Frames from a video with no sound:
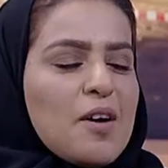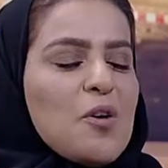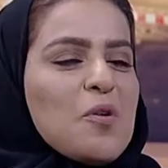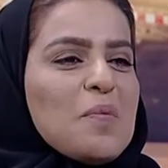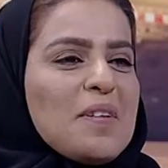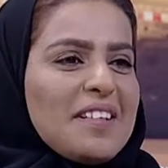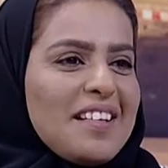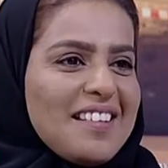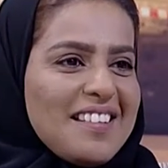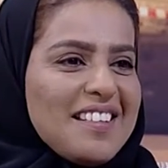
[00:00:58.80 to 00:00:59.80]
هو
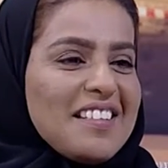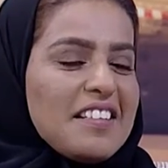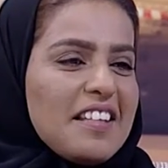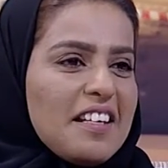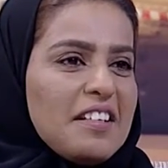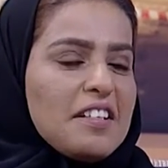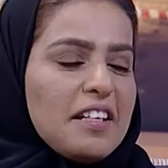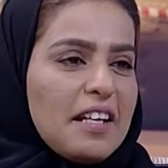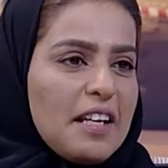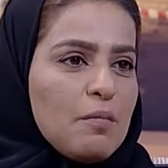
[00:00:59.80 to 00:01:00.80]
بالتأكيد إذا احنا
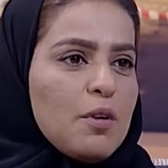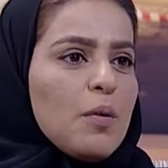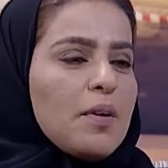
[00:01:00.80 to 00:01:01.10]
تكلمنا